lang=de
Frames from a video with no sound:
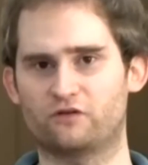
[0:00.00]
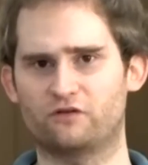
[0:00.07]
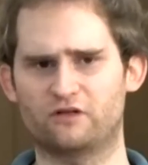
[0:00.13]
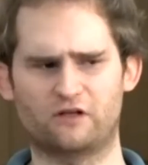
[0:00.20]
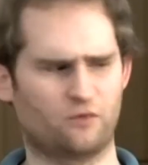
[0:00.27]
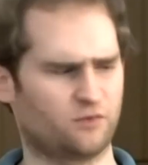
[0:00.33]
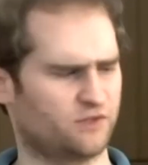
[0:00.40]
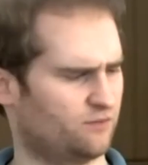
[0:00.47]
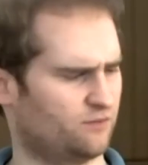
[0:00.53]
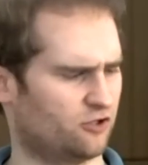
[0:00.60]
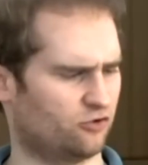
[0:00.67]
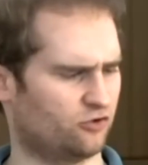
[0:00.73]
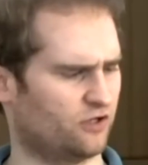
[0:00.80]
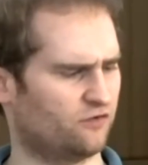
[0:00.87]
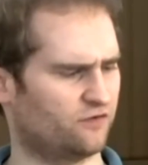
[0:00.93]
glaube ich, immer
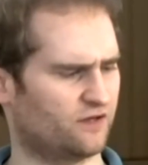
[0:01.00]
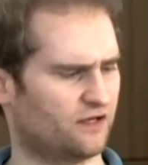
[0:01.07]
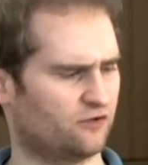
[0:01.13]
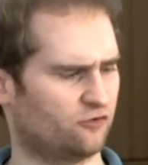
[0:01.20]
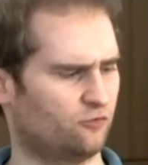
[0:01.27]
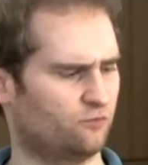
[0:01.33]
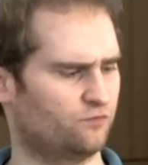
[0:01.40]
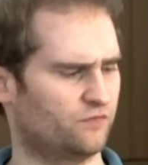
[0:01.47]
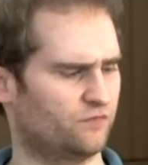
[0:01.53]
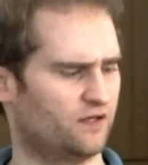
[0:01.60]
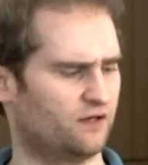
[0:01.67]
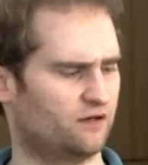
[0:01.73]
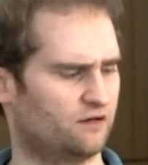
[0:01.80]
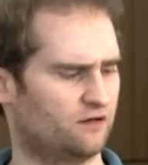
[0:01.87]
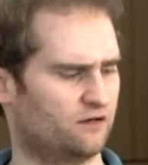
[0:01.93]
noch oder ist gerade um
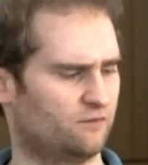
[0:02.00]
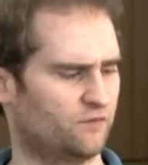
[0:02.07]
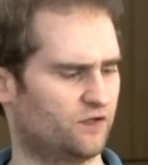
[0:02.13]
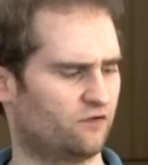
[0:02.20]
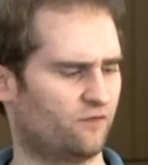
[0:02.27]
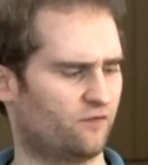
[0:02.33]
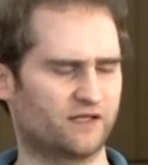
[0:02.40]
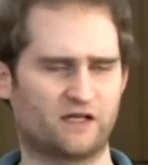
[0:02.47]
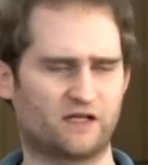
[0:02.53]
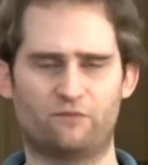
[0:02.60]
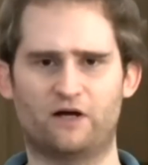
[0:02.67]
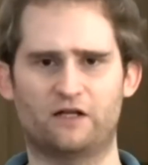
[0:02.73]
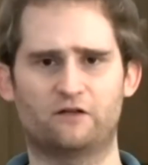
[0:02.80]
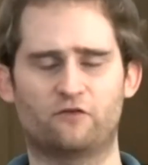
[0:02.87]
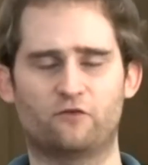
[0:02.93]
der, ähm, die zweite
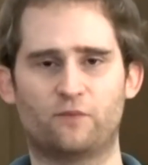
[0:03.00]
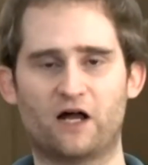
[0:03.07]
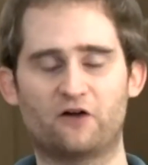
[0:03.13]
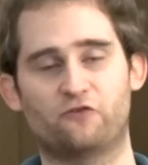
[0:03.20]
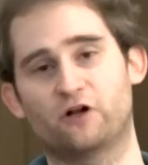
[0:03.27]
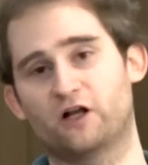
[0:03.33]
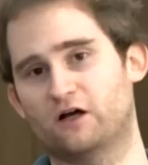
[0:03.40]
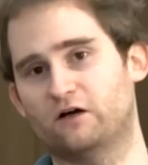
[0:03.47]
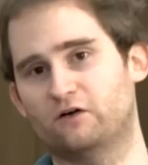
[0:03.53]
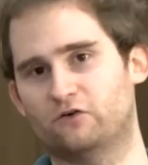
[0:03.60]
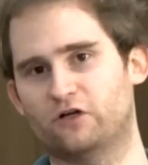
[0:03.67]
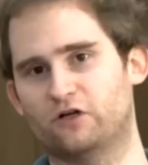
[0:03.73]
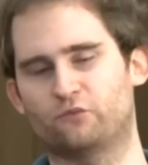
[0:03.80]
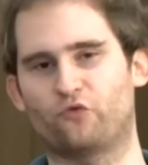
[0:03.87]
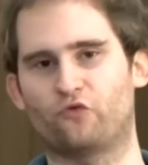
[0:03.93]
Kampagne zum Nachfolger
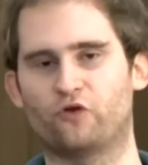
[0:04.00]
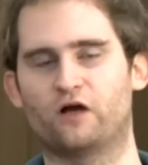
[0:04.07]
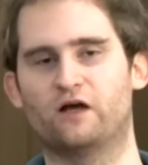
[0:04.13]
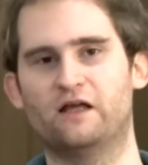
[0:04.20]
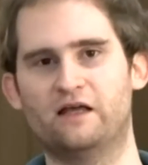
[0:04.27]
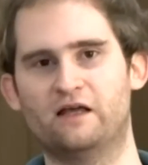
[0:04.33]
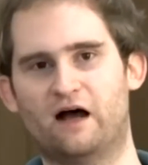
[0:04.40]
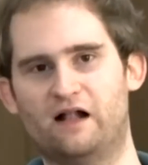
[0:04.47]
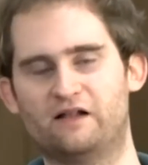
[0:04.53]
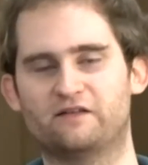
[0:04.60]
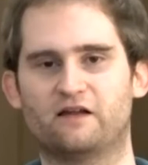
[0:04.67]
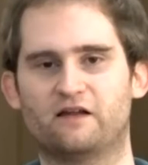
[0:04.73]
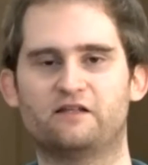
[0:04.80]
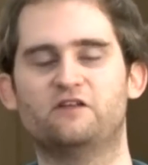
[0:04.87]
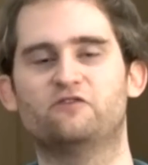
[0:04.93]
oder zu einer
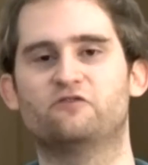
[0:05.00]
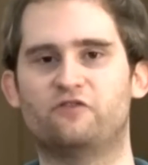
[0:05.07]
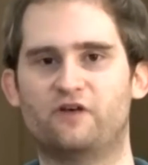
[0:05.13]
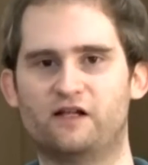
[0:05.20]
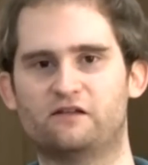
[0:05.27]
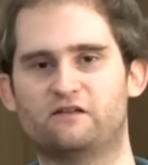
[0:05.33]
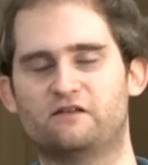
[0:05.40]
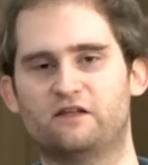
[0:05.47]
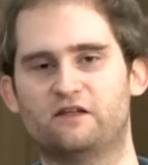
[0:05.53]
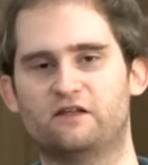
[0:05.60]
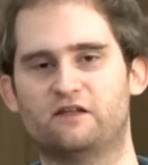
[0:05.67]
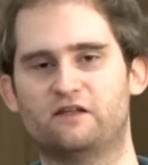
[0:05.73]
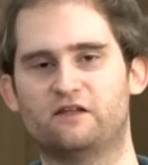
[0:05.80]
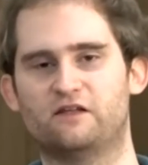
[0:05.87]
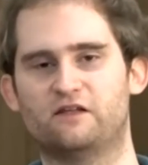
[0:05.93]
alternativen Welt, die
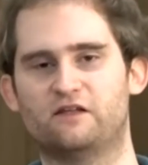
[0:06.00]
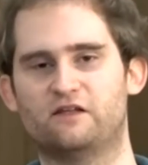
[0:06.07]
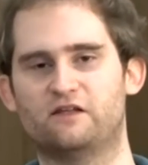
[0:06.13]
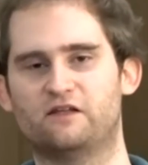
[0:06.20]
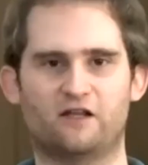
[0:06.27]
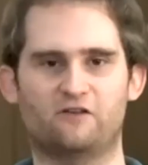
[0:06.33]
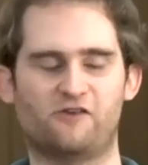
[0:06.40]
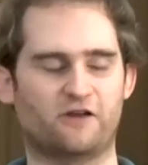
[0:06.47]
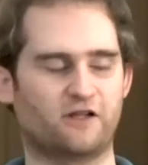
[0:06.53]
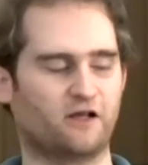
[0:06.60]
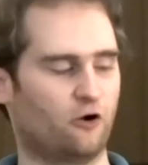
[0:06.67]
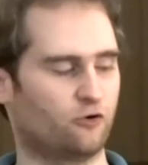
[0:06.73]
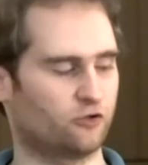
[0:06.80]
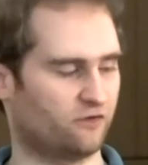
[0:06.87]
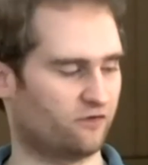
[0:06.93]
so bisschen
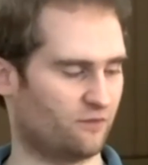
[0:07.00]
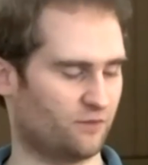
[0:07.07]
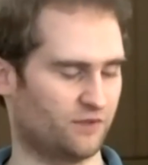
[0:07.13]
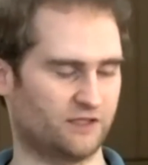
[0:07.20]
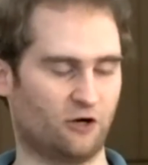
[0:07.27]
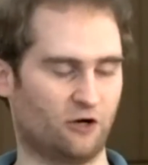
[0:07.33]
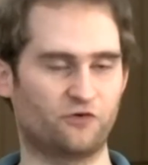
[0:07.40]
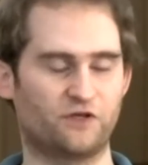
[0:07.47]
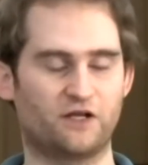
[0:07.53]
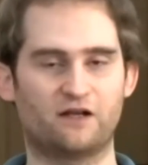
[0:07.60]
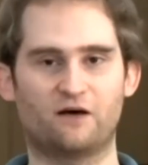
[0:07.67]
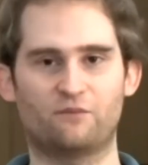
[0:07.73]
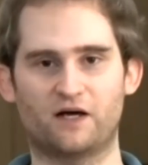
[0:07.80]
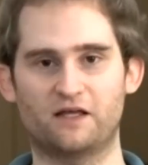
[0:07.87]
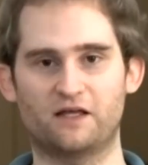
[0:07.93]
asiatisch angehaucht ist, da bin ich auch wieder
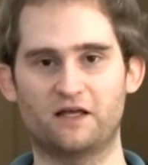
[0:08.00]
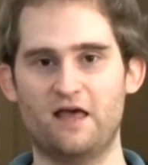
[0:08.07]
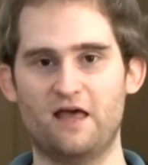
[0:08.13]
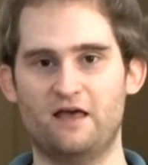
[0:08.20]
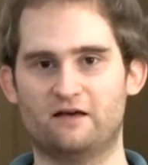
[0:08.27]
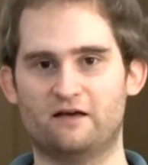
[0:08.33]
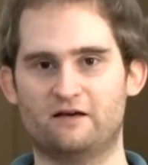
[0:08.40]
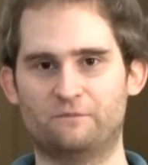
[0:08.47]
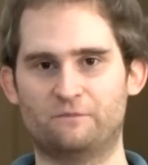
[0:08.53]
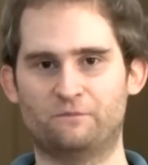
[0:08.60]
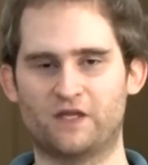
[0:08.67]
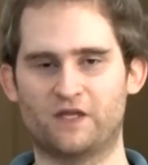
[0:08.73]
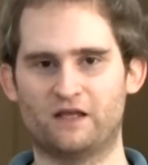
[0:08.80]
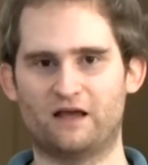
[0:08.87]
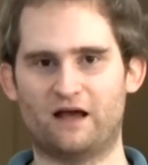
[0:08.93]
dabei.
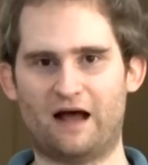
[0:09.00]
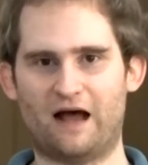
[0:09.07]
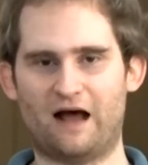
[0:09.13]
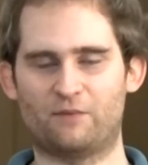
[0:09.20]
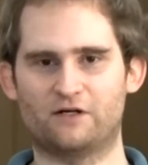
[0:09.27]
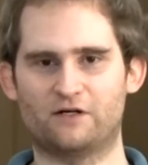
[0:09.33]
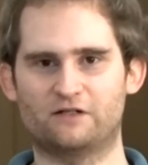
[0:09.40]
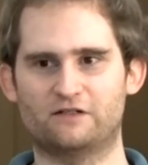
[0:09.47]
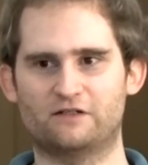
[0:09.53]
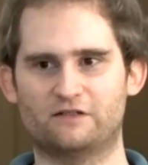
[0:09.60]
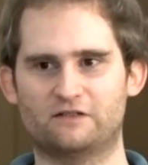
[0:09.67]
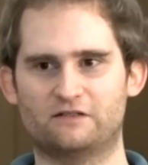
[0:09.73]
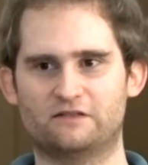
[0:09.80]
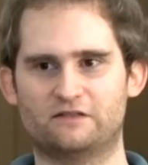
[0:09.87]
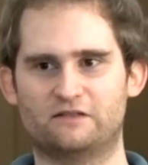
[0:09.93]
Ähm, aber
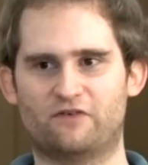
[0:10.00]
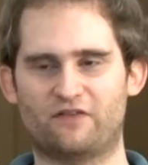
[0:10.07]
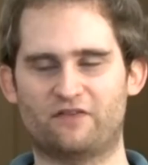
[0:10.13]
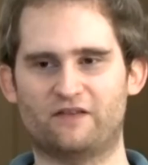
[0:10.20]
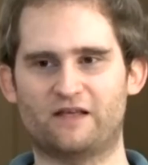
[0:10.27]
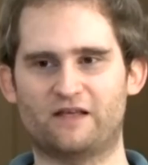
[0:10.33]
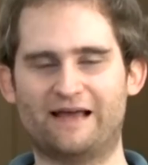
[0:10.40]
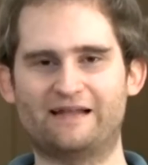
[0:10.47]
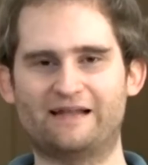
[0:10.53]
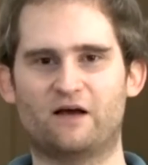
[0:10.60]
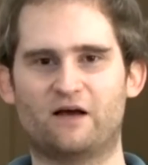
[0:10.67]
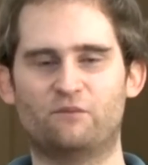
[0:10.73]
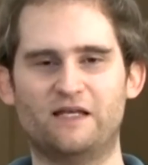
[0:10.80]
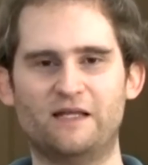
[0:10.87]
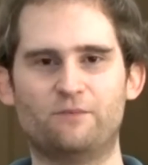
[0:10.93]
äh, was ich eigentlich
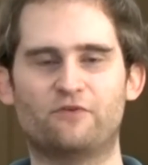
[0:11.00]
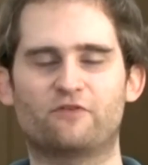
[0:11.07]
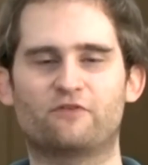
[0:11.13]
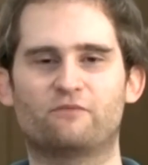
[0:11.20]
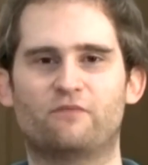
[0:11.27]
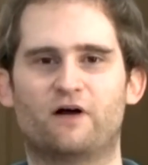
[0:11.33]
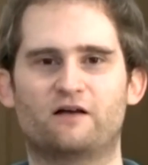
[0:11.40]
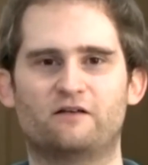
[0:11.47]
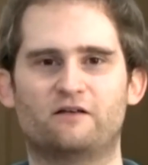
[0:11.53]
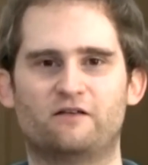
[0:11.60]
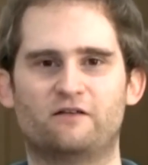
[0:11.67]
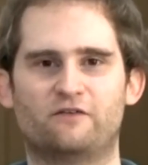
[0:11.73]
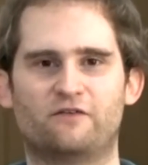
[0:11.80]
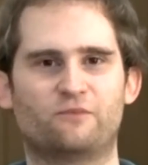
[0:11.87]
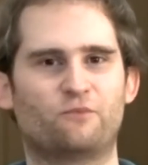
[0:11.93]
am liebsten mache,
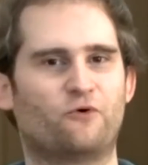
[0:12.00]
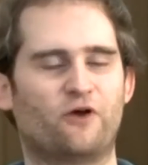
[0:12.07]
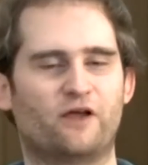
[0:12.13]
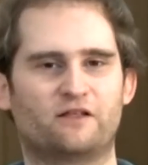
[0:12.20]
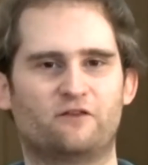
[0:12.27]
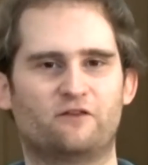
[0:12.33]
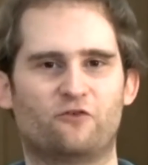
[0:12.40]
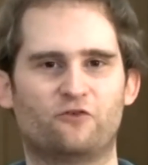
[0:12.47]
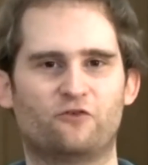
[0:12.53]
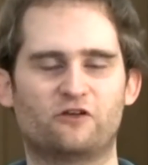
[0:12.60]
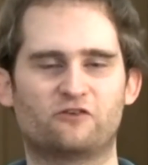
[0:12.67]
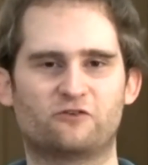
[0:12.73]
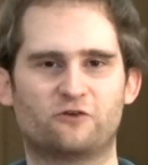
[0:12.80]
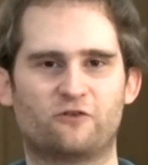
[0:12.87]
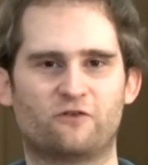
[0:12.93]
ist Projekte zu
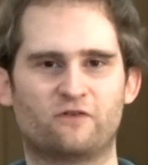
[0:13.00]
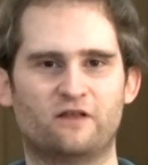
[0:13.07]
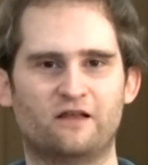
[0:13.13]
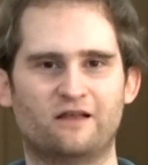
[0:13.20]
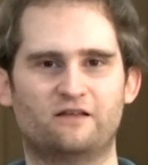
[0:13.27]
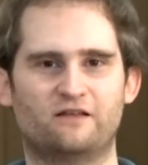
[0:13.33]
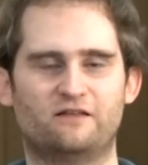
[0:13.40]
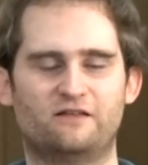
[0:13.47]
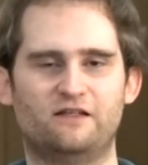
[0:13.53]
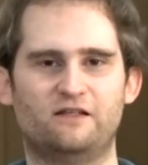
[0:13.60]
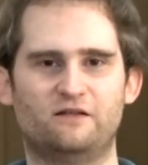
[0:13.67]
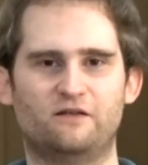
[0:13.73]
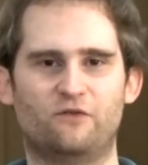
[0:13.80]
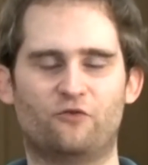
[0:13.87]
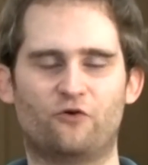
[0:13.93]
unterstützen,
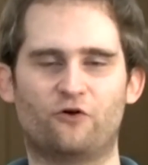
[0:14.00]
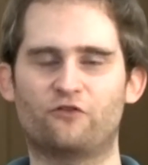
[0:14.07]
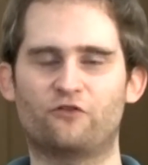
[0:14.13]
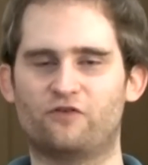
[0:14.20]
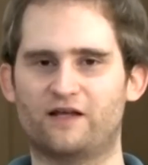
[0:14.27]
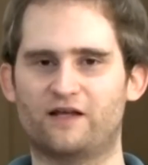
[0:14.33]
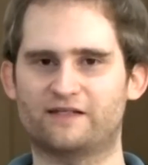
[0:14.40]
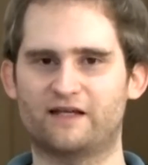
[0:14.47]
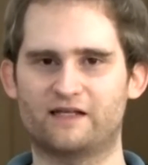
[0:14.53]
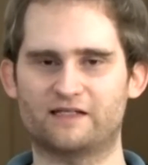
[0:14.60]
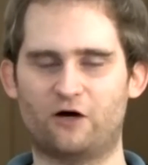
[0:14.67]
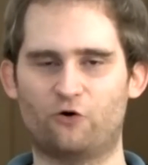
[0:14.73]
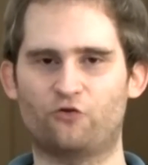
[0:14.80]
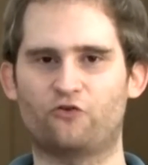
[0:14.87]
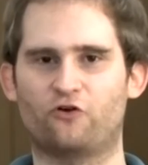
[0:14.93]
die sonst vielleicht gar nicht
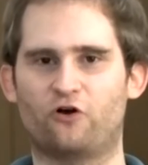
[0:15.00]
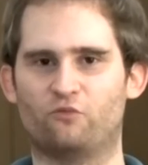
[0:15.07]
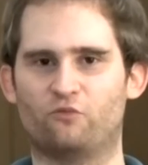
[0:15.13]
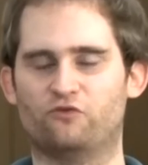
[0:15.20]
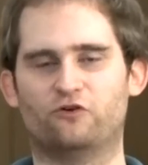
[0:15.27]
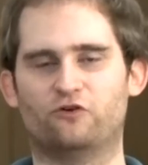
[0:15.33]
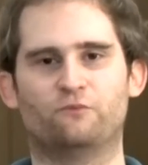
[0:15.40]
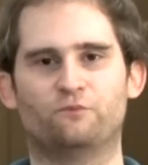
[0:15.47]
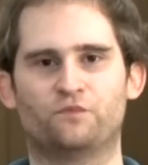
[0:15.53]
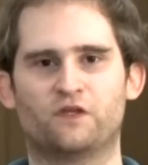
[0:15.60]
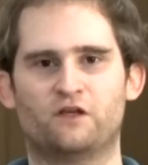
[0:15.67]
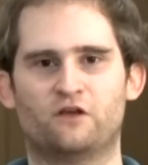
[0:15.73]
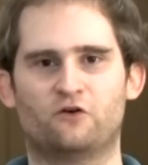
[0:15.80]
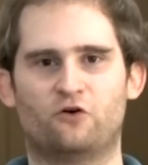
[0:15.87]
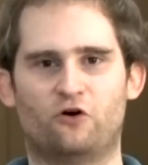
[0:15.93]
rauskommen würden.
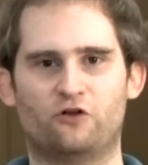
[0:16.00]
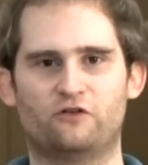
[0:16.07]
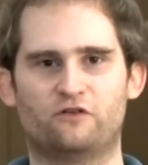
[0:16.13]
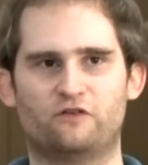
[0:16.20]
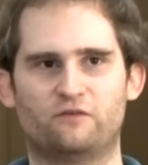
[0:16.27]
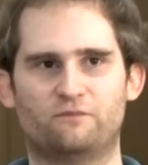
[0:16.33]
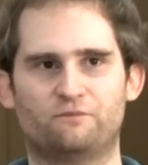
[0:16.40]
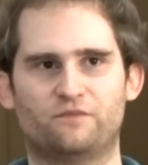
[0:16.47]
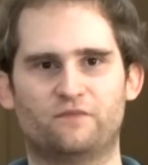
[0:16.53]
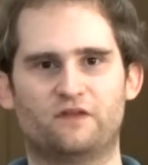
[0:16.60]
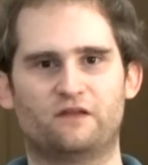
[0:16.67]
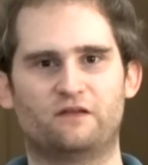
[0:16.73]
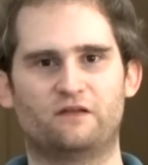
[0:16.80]
Mhm. Und ja.